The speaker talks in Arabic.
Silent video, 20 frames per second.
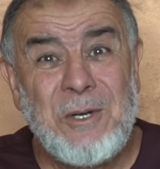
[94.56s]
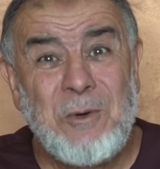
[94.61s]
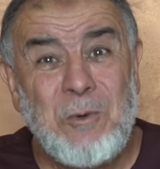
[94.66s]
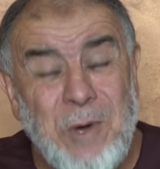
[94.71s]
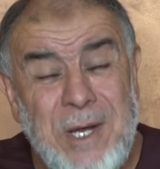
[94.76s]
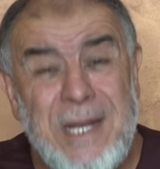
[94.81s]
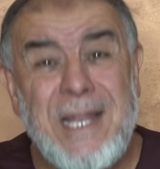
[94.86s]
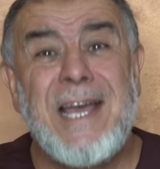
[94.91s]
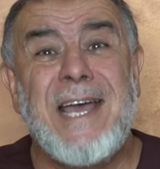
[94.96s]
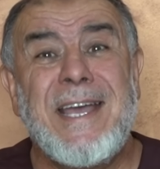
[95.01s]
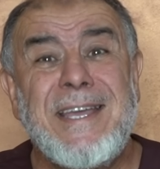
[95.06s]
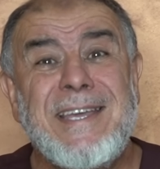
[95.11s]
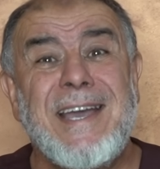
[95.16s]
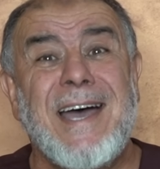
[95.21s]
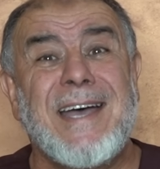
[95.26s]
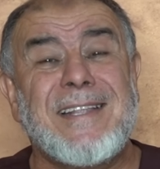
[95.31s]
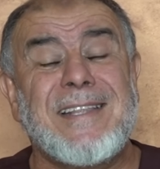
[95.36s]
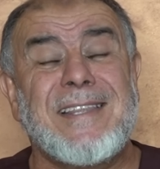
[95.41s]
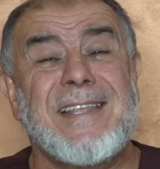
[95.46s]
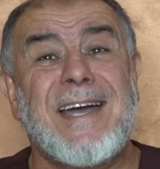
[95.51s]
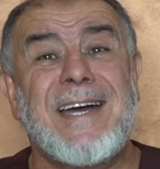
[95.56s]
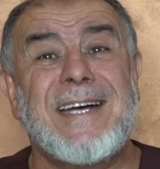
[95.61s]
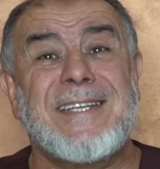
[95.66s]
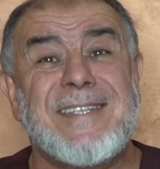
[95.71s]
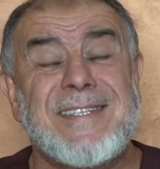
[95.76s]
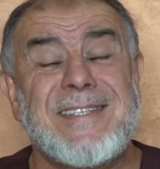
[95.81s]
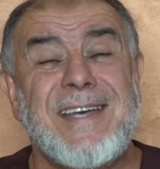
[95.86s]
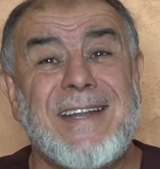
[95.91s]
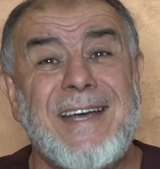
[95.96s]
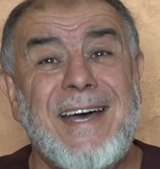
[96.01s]
ولا هي أطلقت
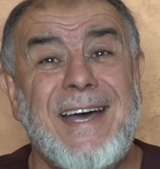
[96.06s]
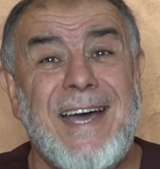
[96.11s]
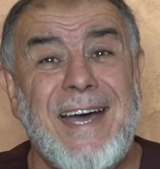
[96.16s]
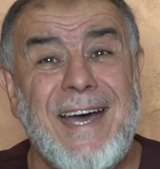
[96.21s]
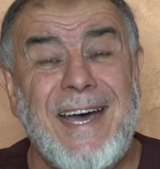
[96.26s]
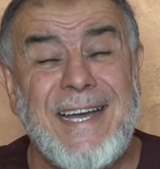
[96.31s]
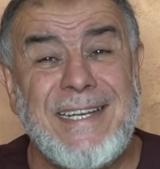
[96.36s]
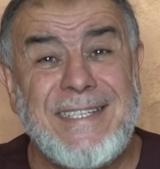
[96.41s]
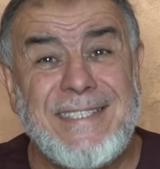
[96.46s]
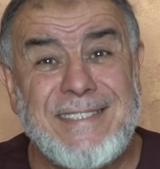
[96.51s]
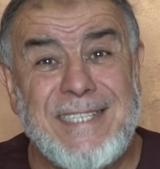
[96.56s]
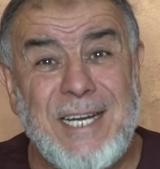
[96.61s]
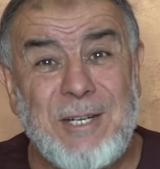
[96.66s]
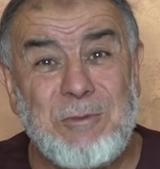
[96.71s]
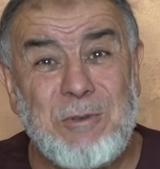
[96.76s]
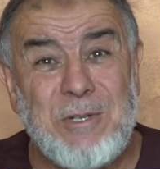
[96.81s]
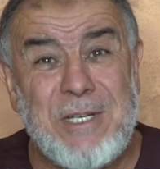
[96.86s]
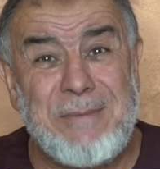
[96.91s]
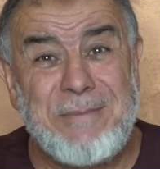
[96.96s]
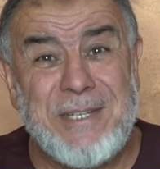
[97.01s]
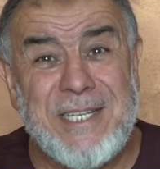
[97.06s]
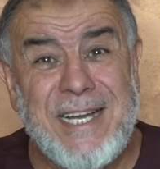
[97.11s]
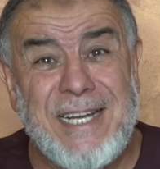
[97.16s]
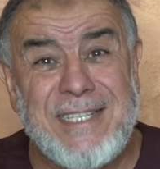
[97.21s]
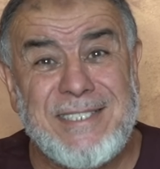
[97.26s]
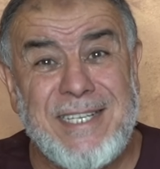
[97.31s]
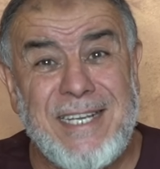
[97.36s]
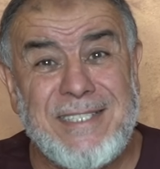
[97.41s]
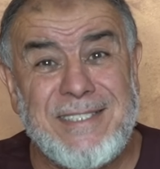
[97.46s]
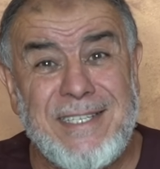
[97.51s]
سراحها لتأكل من
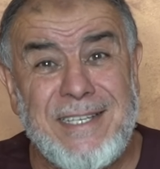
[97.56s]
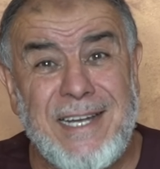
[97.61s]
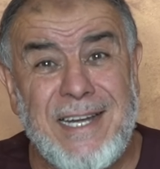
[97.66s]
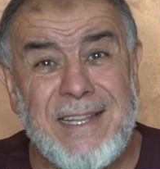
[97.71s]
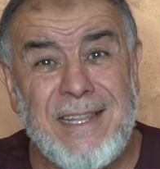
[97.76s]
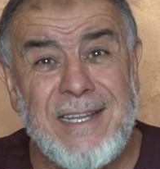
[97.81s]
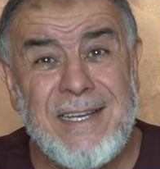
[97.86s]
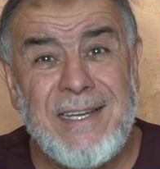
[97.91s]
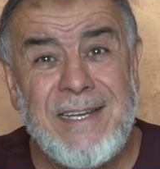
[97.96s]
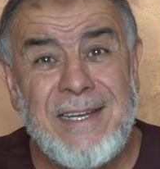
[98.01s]
خشاش الأرض